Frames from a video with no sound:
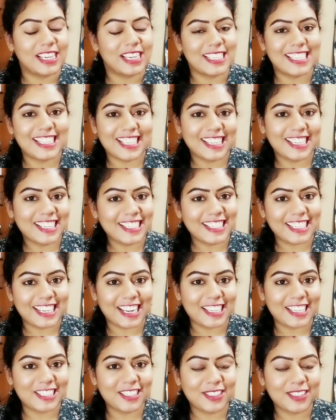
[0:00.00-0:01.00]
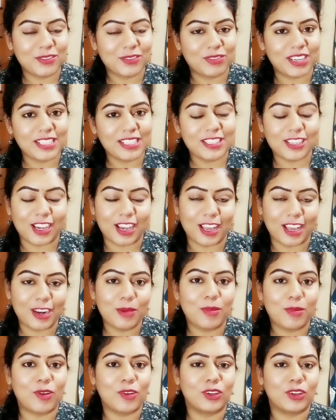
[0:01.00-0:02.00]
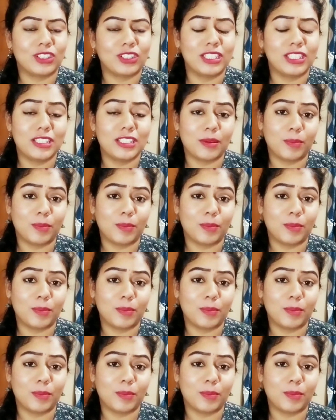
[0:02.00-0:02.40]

ఖచ్చితంగా ట్రై చేయండి ఫ్రెండ్స్ చాలా బాగుంటుంది